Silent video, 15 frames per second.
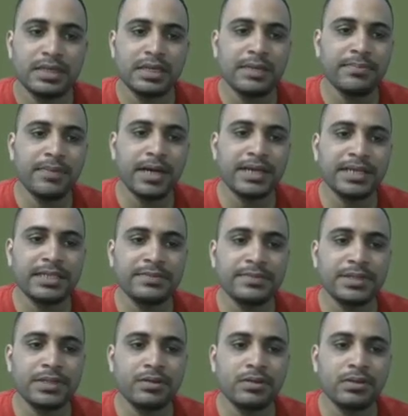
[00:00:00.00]
ए माइनस
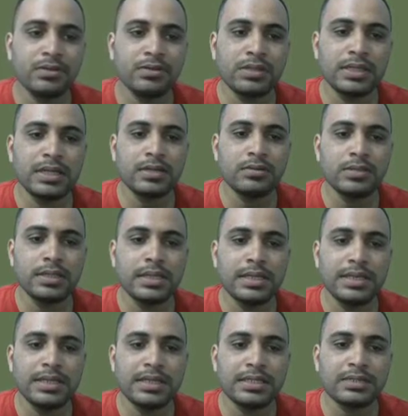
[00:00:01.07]
बी का होल स्क्वायर क्या होता है
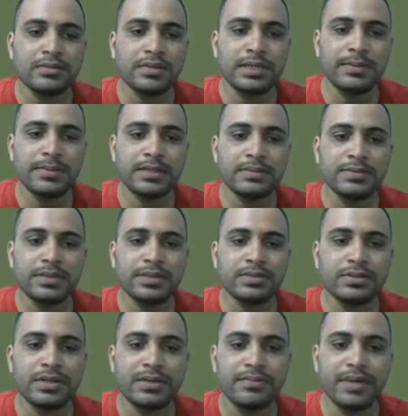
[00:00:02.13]
ए स्क्वायर प्लस बी
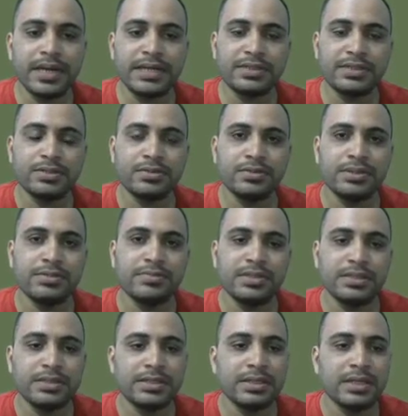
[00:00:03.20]
स्क्वायर माइनस टू ए बी
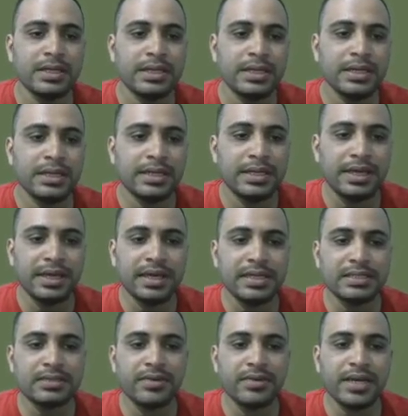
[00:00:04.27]
ए
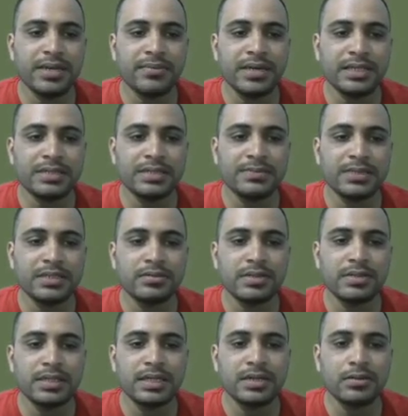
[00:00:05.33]
स्क्वायर माइनस बी
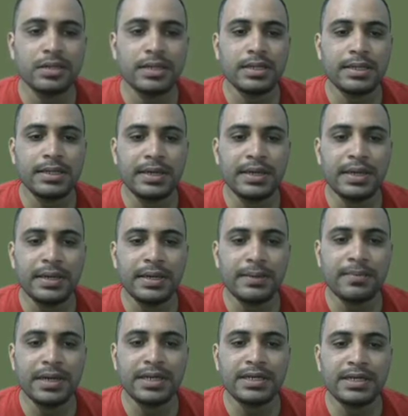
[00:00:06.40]
स्क्वायर क्या होता है ए
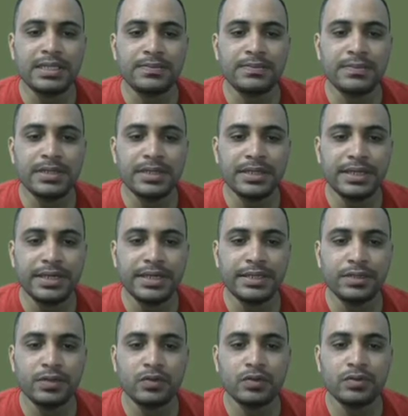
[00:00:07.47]
माइनस बी इन
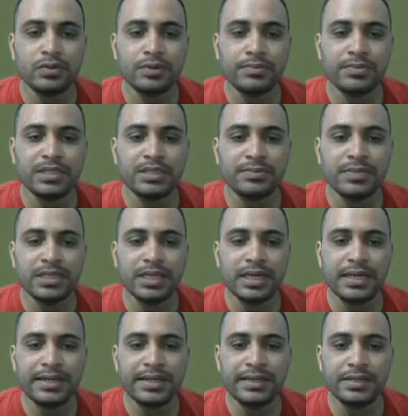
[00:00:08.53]
टू बीच में क्या
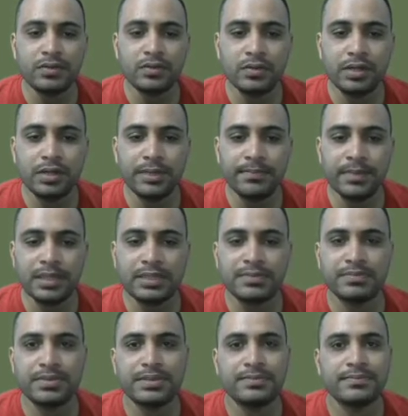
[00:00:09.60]
है इन टू ए प्लस
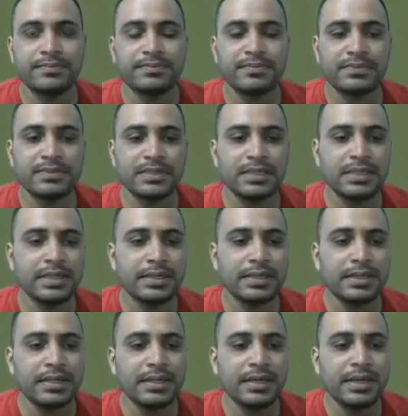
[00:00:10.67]
बी ठीक है
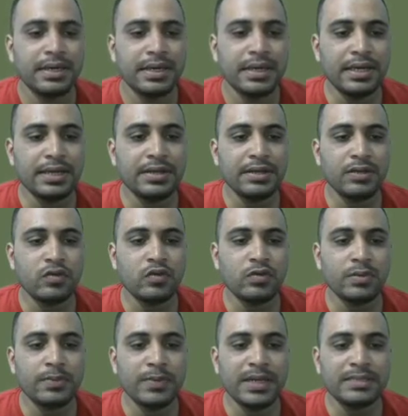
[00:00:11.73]
ए
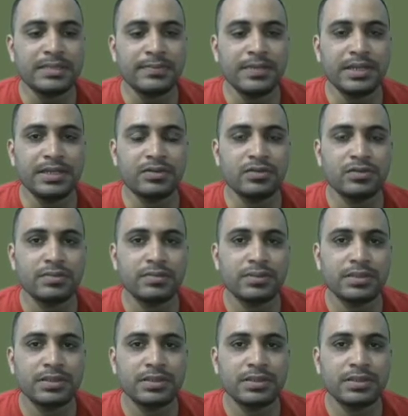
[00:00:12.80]
क्यूब प्लस बी क्यूब